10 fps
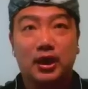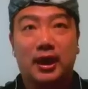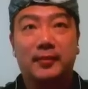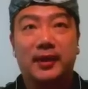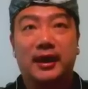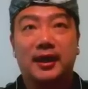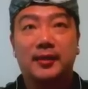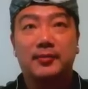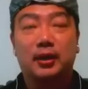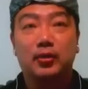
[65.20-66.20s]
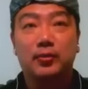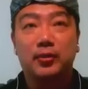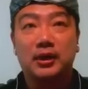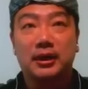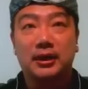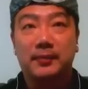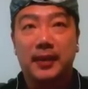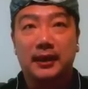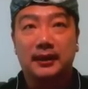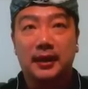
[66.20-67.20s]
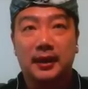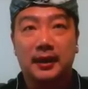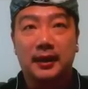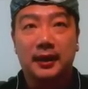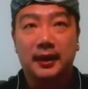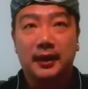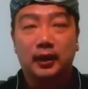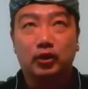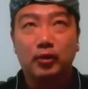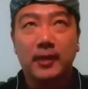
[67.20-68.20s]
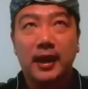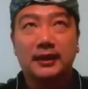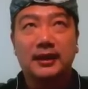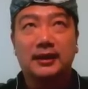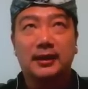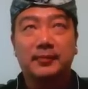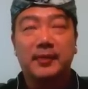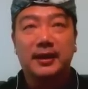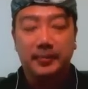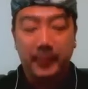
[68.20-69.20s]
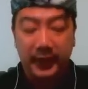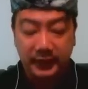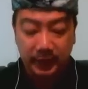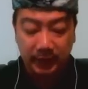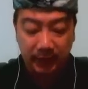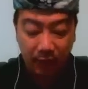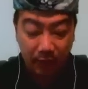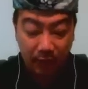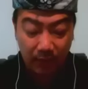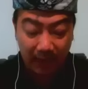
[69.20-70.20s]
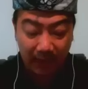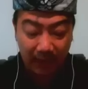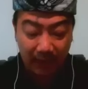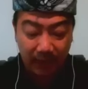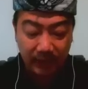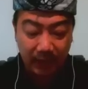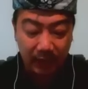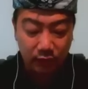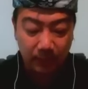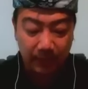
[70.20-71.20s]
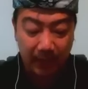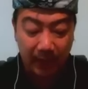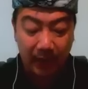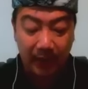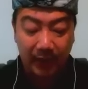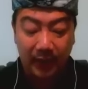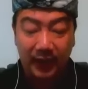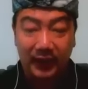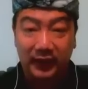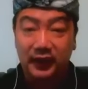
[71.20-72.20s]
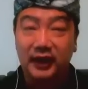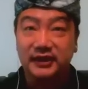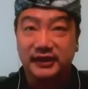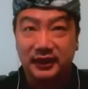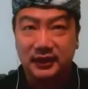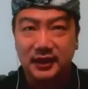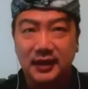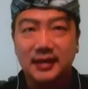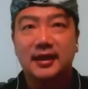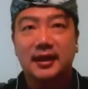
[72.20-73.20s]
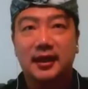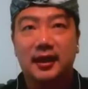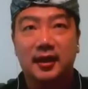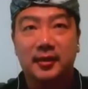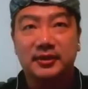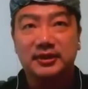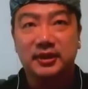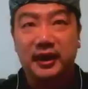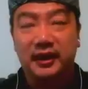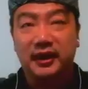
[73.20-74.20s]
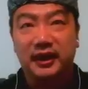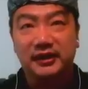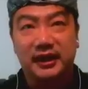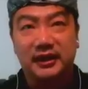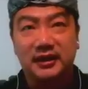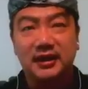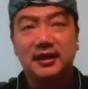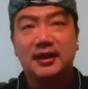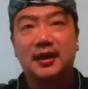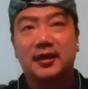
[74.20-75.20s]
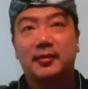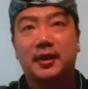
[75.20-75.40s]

dan juga mereka berkumpul di depan uh, rumah daripada Mayor LA yaitu Pak uh, Eric Garcetti, uh, Mr. Eric Garcetti